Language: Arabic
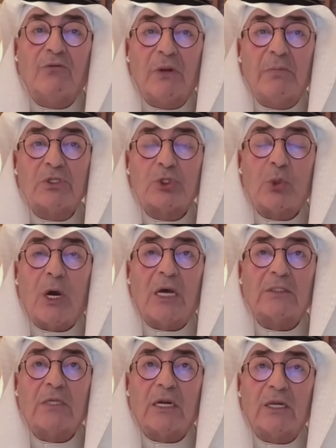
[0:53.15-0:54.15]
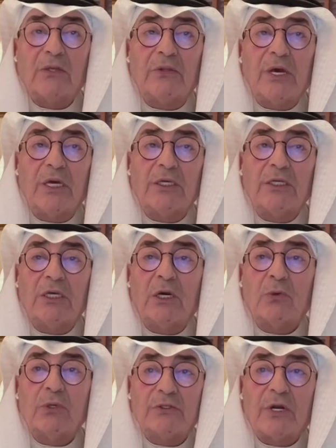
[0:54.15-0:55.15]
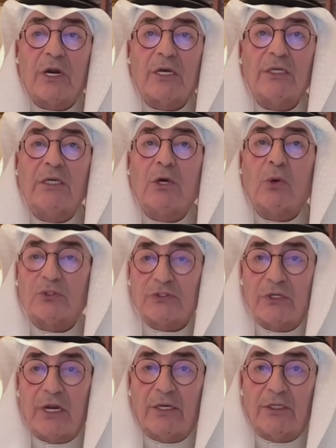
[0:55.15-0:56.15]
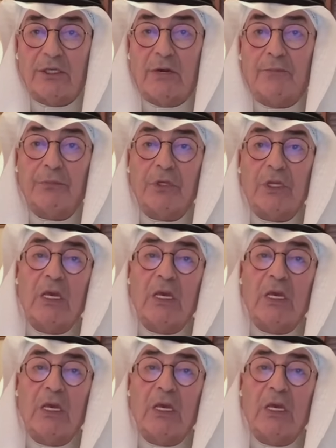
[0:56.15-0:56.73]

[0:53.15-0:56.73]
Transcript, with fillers: في المشروعات الغذائية والزراعية والصناعية